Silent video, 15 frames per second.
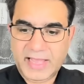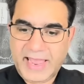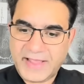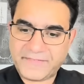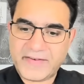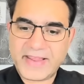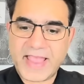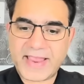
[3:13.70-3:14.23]

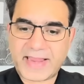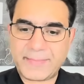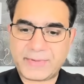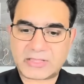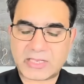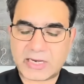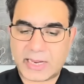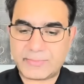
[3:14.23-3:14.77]
एफ आई आई के
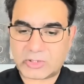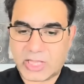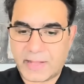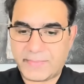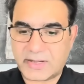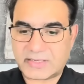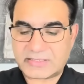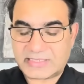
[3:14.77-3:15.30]
मतन के
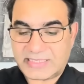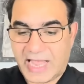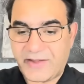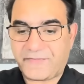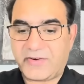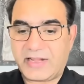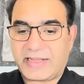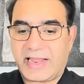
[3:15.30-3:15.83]
मुताबिक
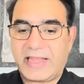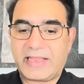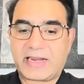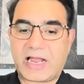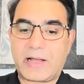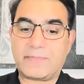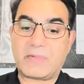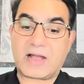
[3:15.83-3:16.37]
साइफर
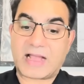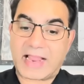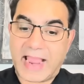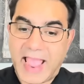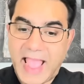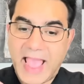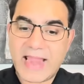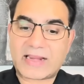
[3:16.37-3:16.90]
टेलीग्राम
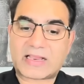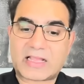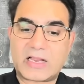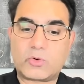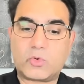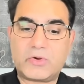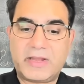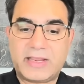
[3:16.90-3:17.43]
गैर
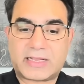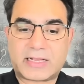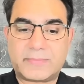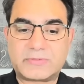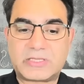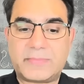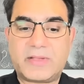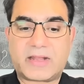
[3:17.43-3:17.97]
कानूनी
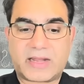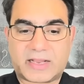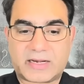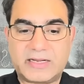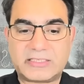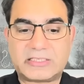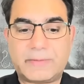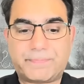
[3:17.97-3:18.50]
कब्जे में
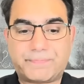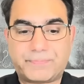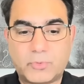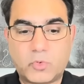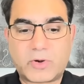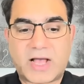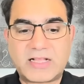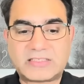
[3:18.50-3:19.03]
रखने से
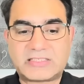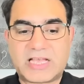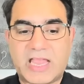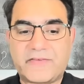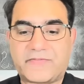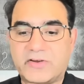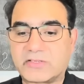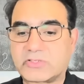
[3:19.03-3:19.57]
पूरा
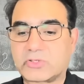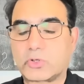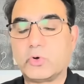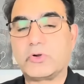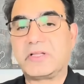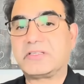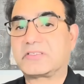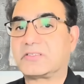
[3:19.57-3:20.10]
साइफर
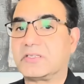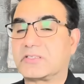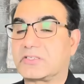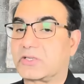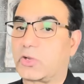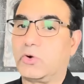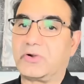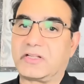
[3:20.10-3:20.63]

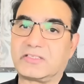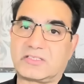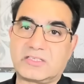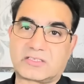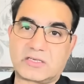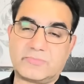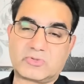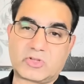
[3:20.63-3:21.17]
सिक्योरिटी
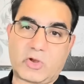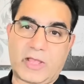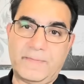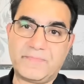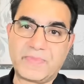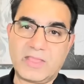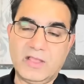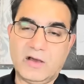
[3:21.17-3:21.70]
सिस्टम जो है
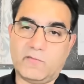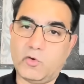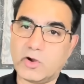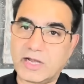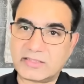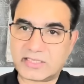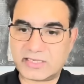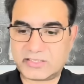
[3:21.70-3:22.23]
वो
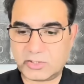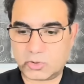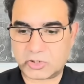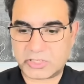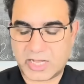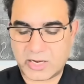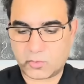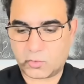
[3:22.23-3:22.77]
खतरे से
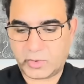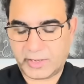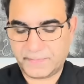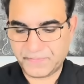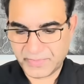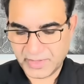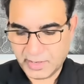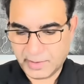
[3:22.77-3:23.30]
दुचार हुआ है
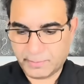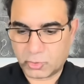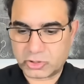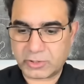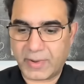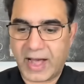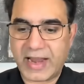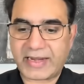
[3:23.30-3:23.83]

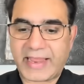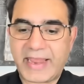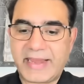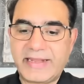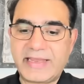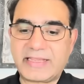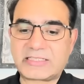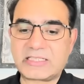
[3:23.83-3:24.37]
मुलजमान के
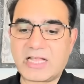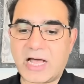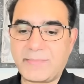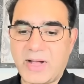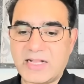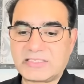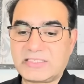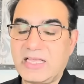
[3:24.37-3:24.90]
इन इकदाम
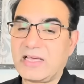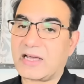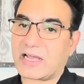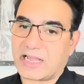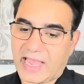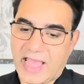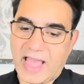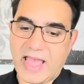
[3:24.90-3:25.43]
से
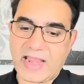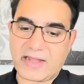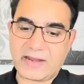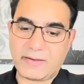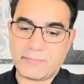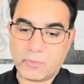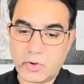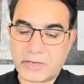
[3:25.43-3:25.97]
गैर
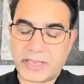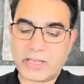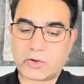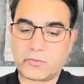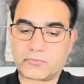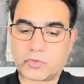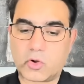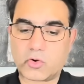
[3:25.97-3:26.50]
मुल्की
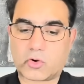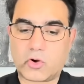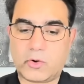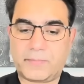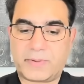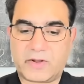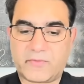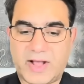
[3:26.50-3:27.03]
कुत्तों को
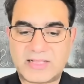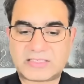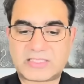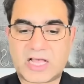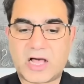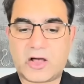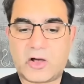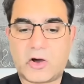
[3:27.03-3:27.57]

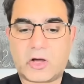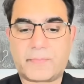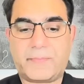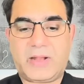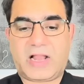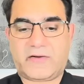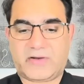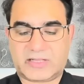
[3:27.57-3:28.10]
बिलवास्ता और
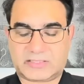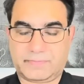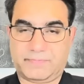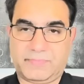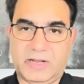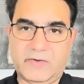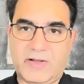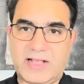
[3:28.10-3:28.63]
बिलावास
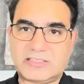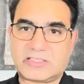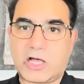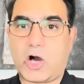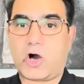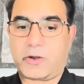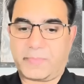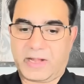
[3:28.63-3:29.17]
बिलवास्ता
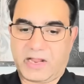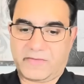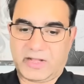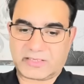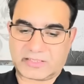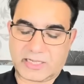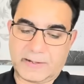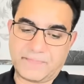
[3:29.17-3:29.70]
और
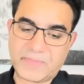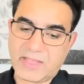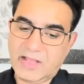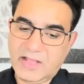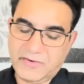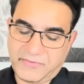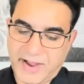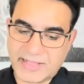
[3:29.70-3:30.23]
बिलावास्ता
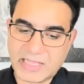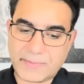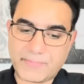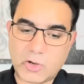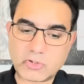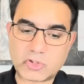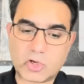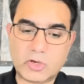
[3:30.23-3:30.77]
फायदा
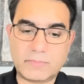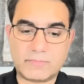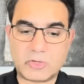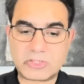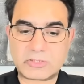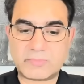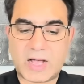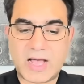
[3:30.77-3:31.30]
पहुंचो
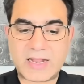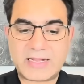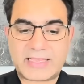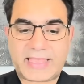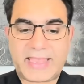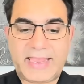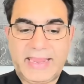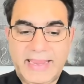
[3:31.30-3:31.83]
मुलजमान
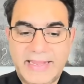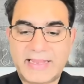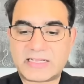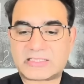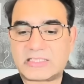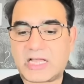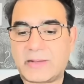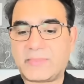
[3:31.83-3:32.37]
के इन
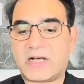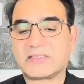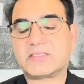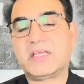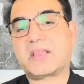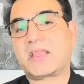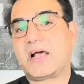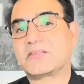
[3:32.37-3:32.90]
इकदाम
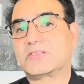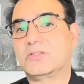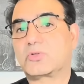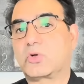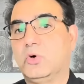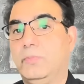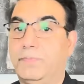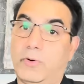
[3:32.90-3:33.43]
से रियासत
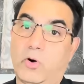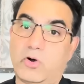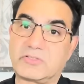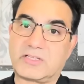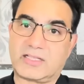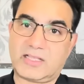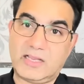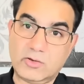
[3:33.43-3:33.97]
को बहुत
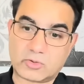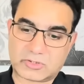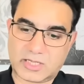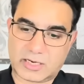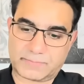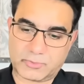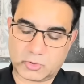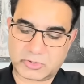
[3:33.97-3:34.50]
ज्यादा
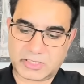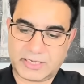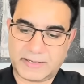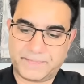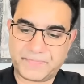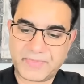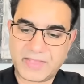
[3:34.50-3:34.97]
नुकसान पहुंचा है